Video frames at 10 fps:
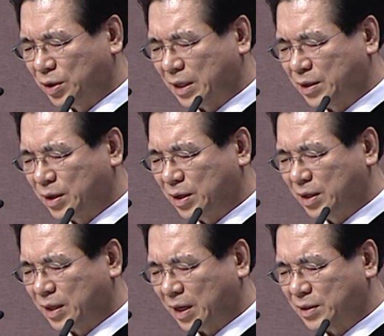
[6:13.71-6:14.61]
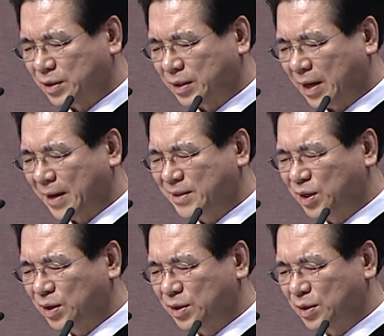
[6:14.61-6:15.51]
이단들이 이 땅에서 다
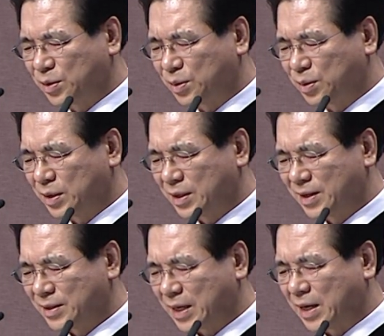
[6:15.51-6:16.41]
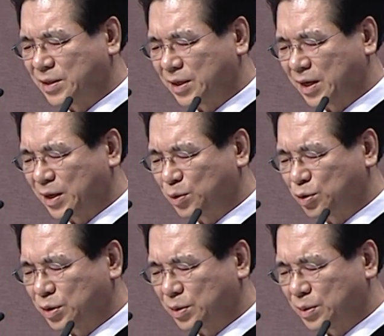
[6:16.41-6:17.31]
해체되어지고 사라지게 하여
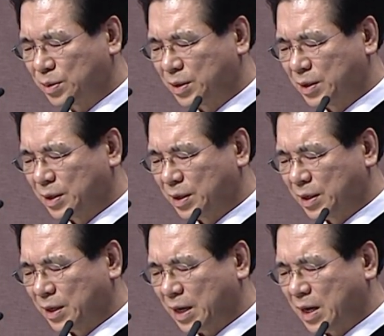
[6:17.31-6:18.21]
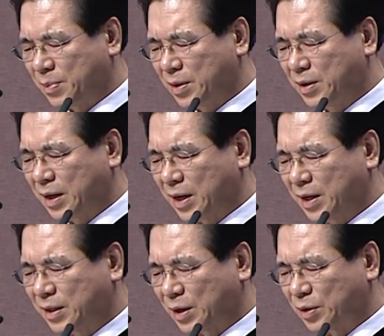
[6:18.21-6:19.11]
주시고 하나님의 은혜가
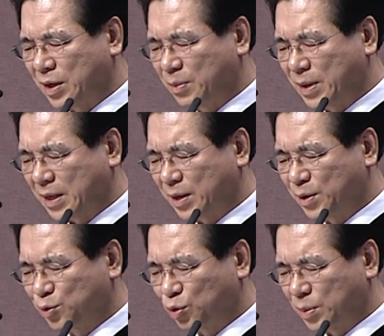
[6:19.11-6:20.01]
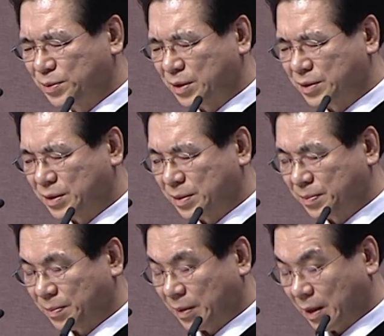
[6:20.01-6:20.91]
이 땅에 임하게 하여 주옵소서.
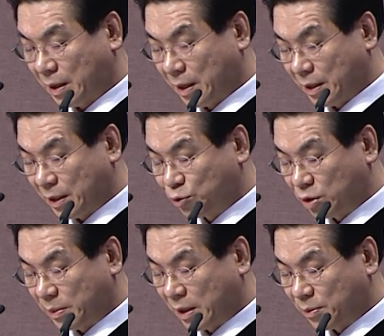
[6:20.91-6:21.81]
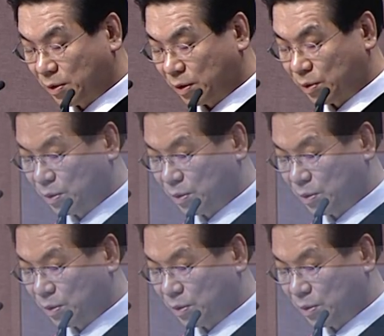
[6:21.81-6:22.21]
예수님의 이름으로 기도